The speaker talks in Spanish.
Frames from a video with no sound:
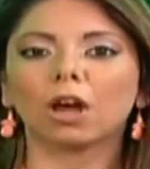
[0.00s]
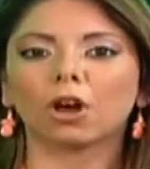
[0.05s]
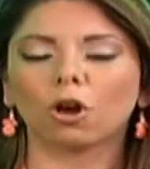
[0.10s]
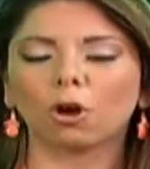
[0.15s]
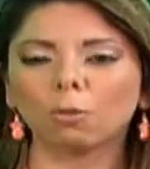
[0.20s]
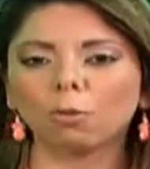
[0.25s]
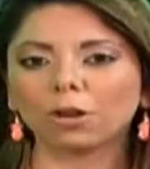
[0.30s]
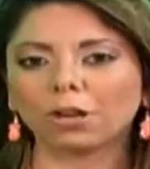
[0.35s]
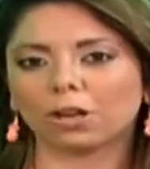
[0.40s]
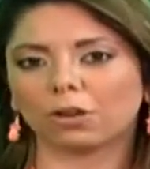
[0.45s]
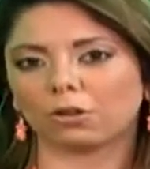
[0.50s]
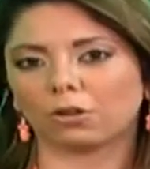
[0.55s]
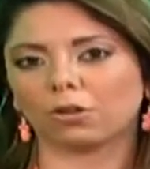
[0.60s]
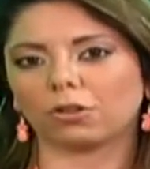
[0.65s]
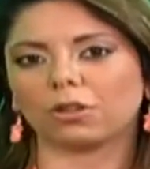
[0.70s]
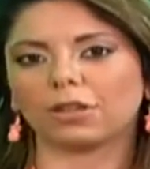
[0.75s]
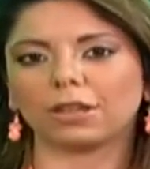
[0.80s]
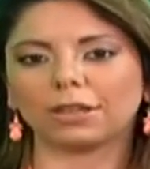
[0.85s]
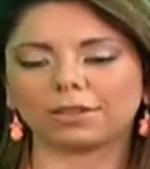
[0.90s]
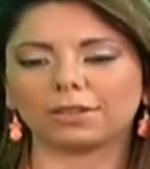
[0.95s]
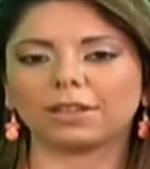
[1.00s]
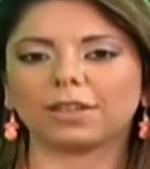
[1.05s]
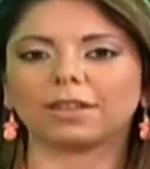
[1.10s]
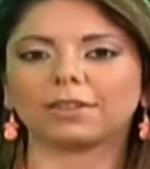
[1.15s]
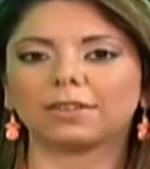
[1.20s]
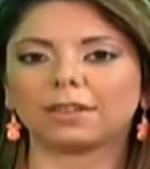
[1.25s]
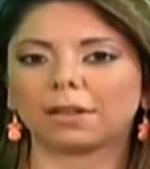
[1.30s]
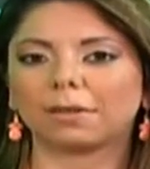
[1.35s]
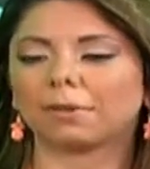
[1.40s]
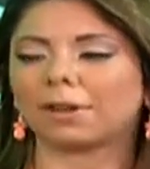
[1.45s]
cómo reconocer si
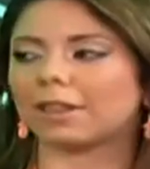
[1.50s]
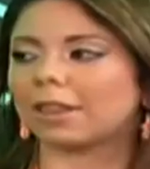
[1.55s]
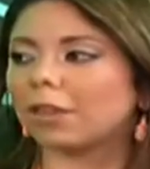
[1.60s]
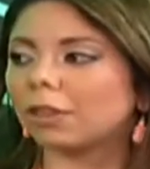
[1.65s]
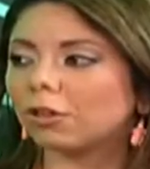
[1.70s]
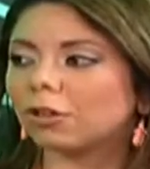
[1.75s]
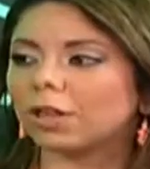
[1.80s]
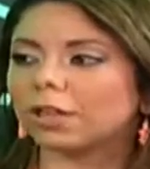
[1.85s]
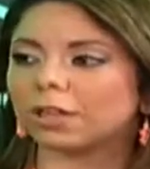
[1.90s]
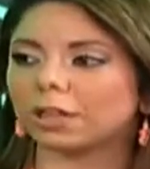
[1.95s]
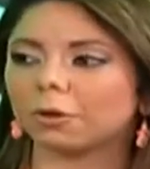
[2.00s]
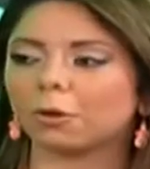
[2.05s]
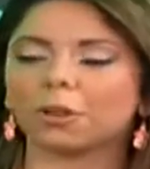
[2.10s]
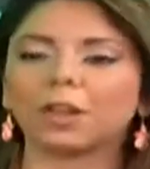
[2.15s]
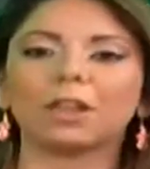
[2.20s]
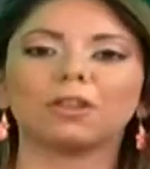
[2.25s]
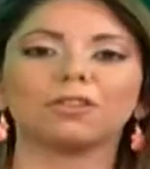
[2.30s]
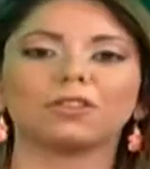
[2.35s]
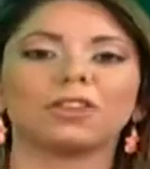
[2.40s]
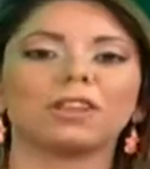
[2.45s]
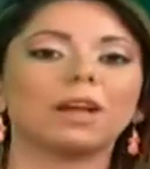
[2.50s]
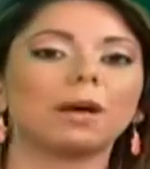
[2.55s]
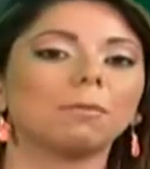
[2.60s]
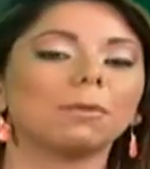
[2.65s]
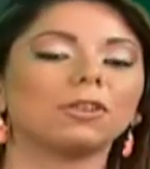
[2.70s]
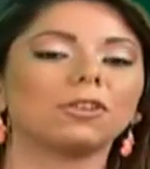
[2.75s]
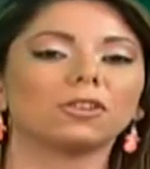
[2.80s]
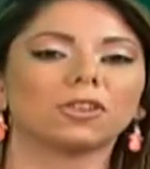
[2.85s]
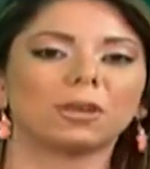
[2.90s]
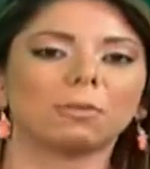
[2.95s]
es de verdad una antigüedad o si nada
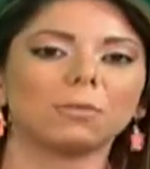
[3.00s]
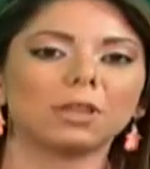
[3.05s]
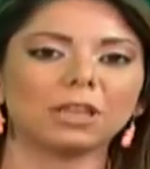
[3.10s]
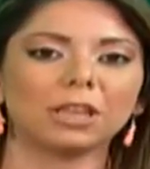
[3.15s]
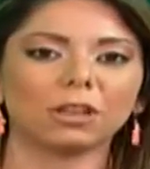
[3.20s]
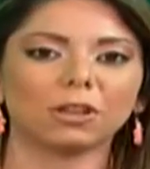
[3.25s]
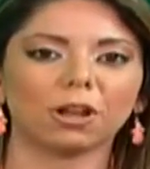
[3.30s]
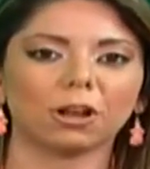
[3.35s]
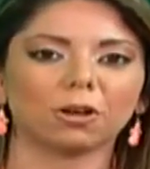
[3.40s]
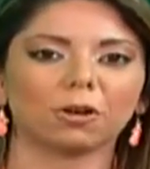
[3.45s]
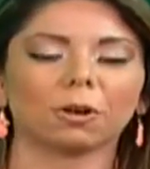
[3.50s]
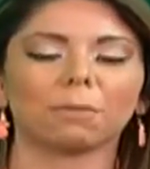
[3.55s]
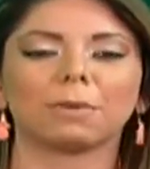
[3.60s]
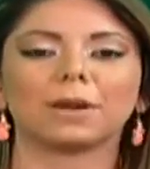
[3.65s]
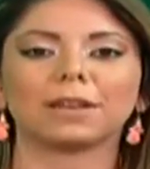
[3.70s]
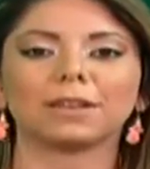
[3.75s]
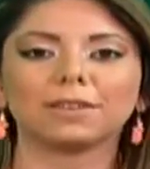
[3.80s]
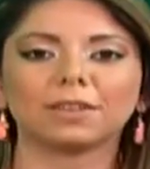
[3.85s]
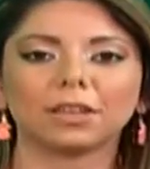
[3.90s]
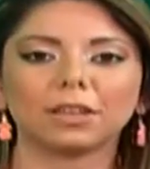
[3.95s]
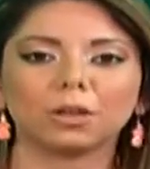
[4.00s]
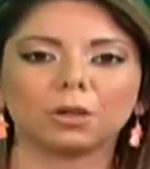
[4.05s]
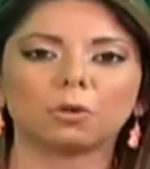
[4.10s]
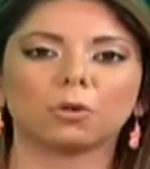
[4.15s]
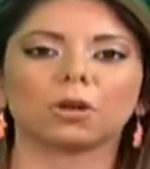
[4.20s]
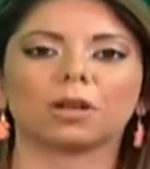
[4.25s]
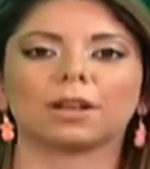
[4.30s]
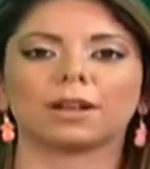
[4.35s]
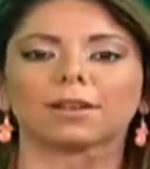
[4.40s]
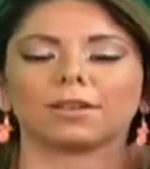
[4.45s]
más nos están vendiendo algo que parece
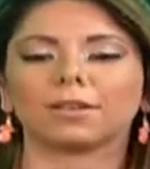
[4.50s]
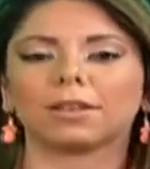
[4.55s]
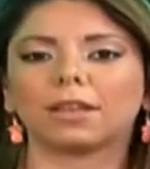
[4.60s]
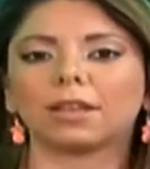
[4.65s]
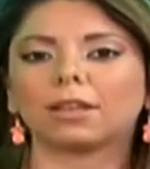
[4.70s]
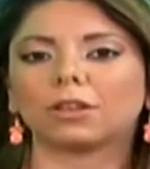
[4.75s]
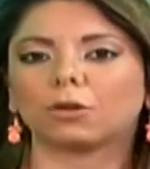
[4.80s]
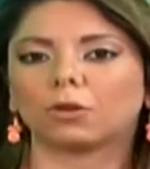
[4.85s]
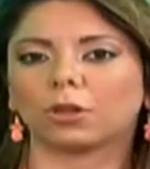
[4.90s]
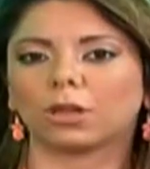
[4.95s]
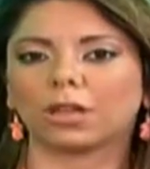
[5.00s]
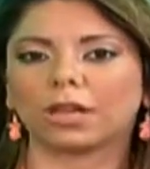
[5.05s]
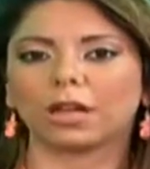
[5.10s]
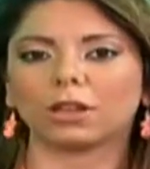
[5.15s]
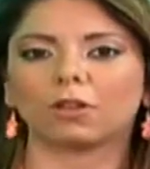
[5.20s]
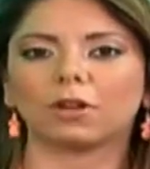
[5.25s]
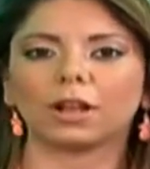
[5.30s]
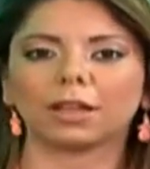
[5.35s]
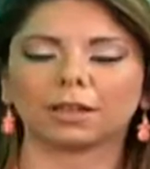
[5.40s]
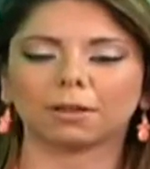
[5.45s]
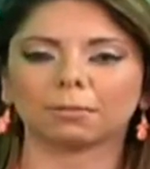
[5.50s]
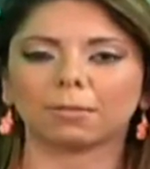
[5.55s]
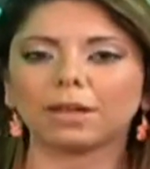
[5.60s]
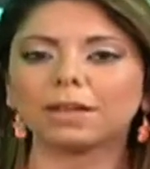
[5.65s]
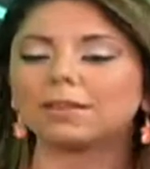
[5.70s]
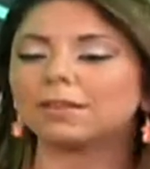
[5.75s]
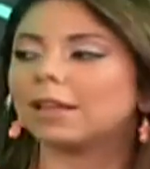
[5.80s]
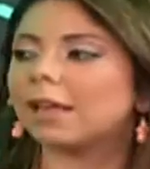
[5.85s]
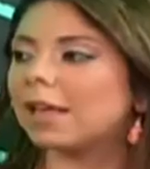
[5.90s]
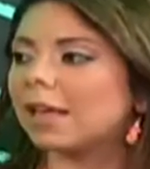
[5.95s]
antiguo y que le están adjudicando a alguien
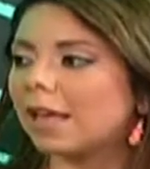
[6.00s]
más.